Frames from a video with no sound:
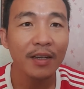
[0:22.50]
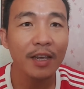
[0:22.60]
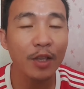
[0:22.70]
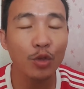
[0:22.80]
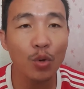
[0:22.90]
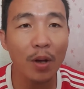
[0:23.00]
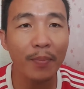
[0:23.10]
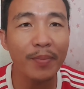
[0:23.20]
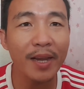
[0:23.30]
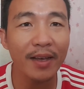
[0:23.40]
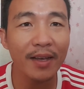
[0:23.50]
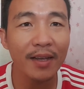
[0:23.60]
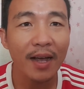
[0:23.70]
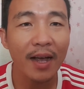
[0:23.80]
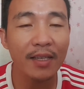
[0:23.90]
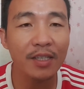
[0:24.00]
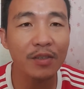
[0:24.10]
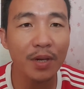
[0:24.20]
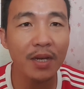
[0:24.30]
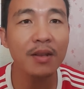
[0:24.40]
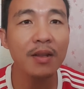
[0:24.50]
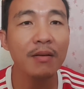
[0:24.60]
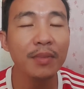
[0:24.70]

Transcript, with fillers: Yaitu apabila Azmin